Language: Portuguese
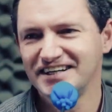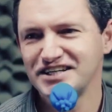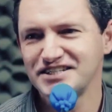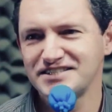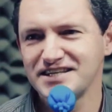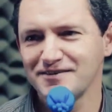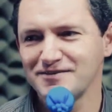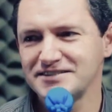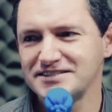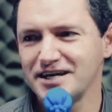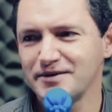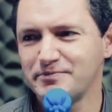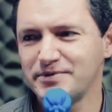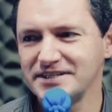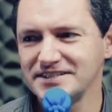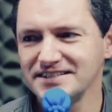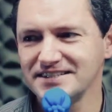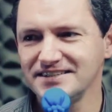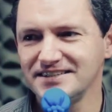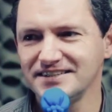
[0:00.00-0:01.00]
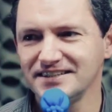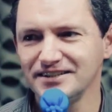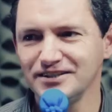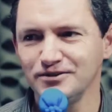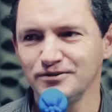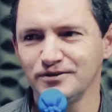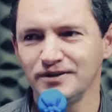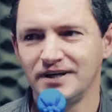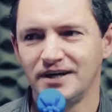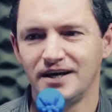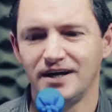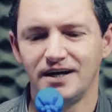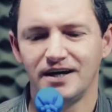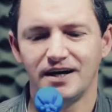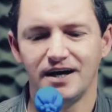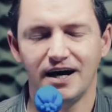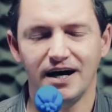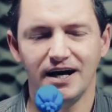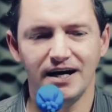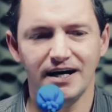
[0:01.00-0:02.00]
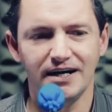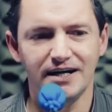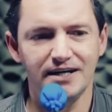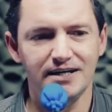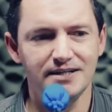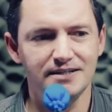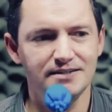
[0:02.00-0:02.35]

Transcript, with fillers: Estava se apresentando Aí